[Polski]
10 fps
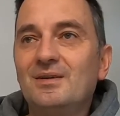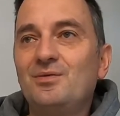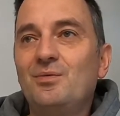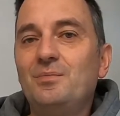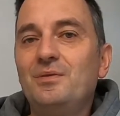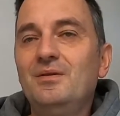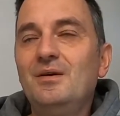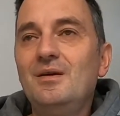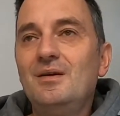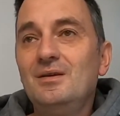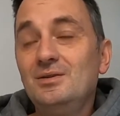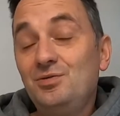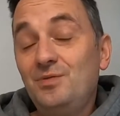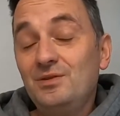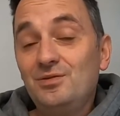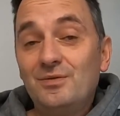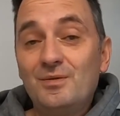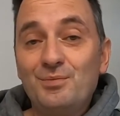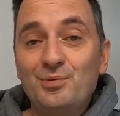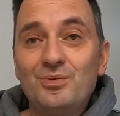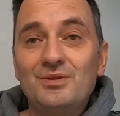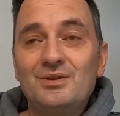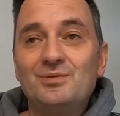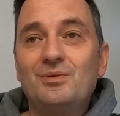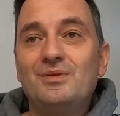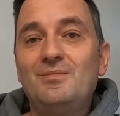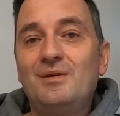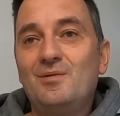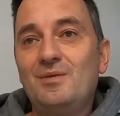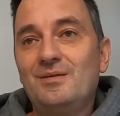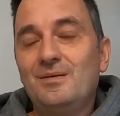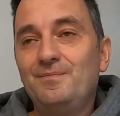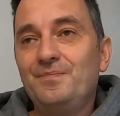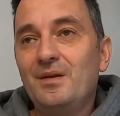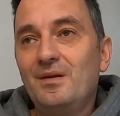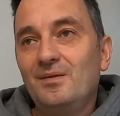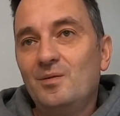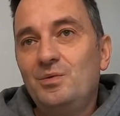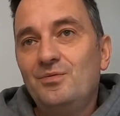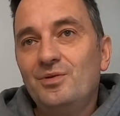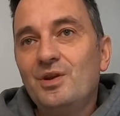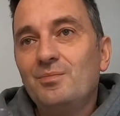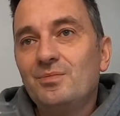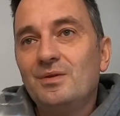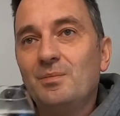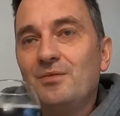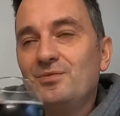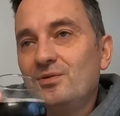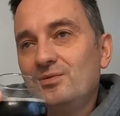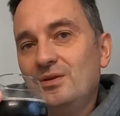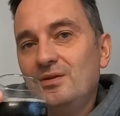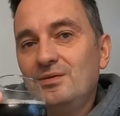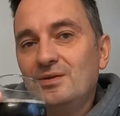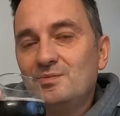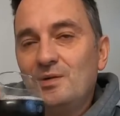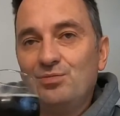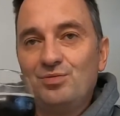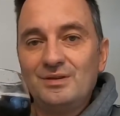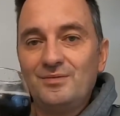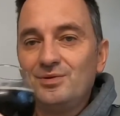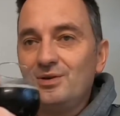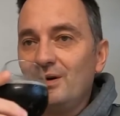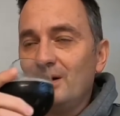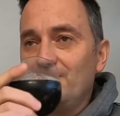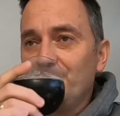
się łapie, co świetnie się komponuje ze słodkim aromatem. To piwo nie, na pewno nie, nie zmęczy zawodnika.